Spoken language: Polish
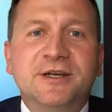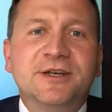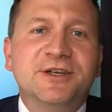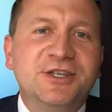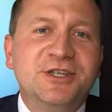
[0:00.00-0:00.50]

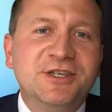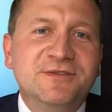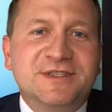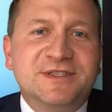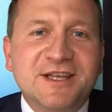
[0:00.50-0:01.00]
E, I
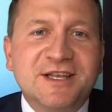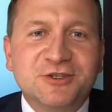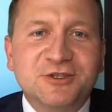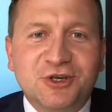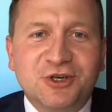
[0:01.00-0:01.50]
w Stanach
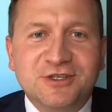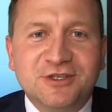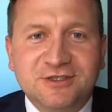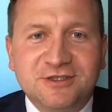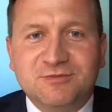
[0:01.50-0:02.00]

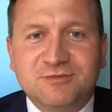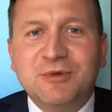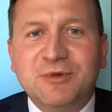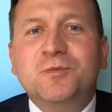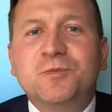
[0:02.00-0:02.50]
Zjednoczonych
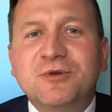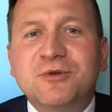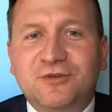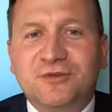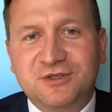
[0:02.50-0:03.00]
mamy
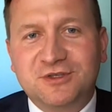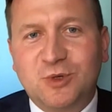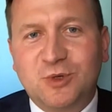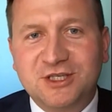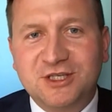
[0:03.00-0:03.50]
zupełnie odwrotną
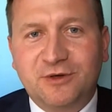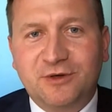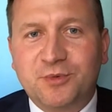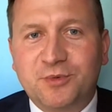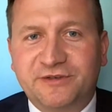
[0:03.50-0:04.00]
sytuację niż w
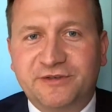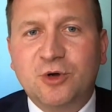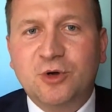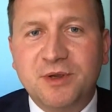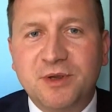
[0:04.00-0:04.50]
Europie. Czyli w
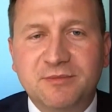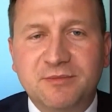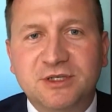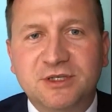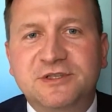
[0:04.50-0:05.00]
Europie
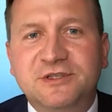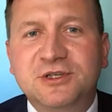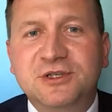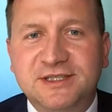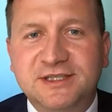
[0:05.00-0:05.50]
mamy
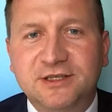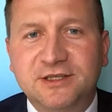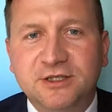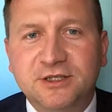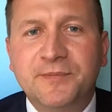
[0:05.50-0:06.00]
wzrosty
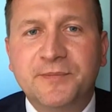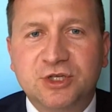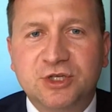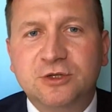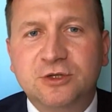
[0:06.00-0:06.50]
ceny
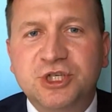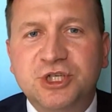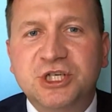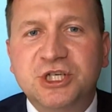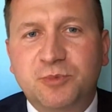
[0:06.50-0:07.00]
rzędu
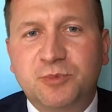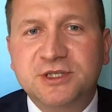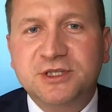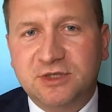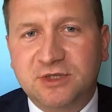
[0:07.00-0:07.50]
10%
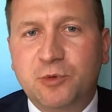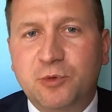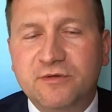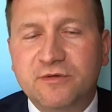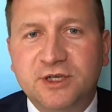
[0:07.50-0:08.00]
w
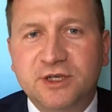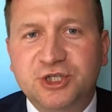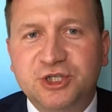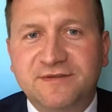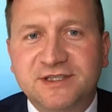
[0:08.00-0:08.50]
połowie
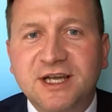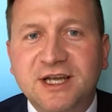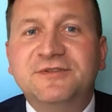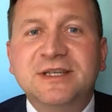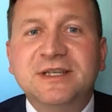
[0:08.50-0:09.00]
czerwca
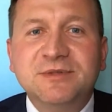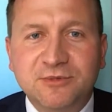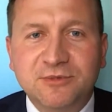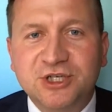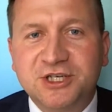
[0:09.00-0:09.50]
i w tym
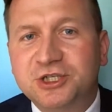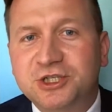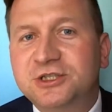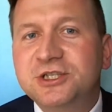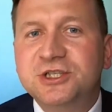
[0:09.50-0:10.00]
samym czasie,